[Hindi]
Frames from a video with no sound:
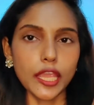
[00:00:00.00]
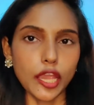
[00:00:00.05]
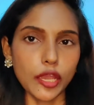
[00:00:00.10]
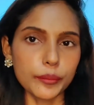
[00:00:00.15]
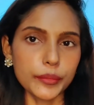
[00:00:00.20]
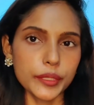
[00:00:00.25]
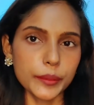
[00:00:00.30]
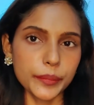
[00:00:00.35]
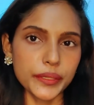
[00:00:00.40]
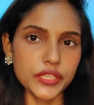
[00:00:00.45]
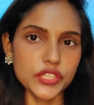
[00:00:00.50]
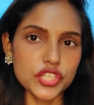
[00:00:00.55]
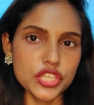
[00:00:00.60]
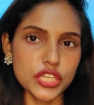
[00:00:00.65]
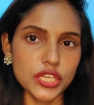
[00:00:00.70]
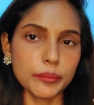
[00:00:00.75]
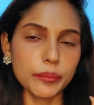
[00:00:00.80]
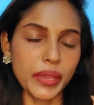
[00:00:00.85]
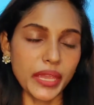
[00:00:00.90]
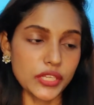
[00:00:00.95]
यहाँ पर
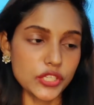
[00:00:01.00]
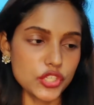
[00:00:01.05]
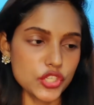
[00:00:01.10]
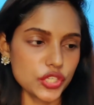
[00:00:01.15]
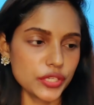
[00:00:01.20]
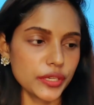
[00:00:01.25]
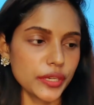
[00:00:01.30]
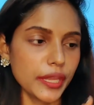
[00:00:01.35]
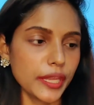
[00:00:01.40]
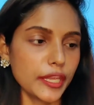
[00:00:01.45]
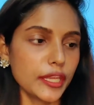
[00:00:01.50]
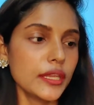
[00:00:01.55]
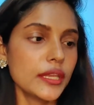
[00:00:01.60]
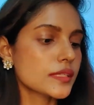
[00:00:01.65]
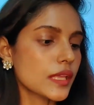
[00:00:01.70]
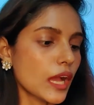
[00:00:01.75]
पीछे मेंशन है